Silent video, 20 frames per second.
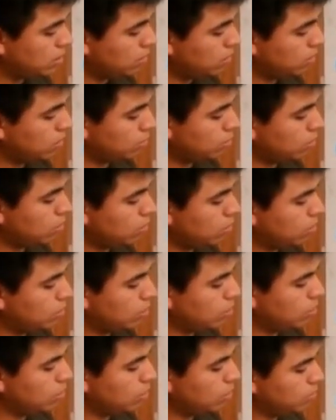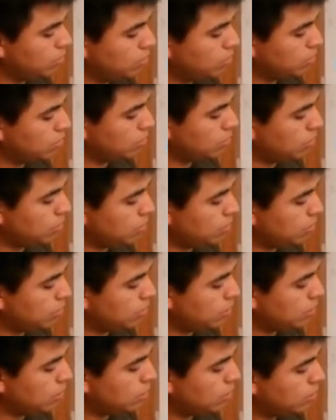justo donde hicimos nuestro
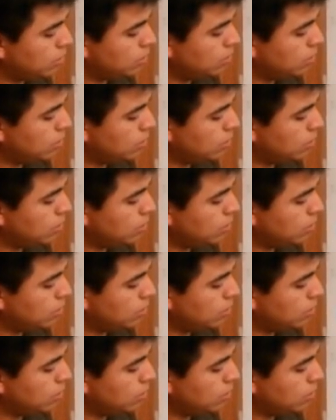doblez.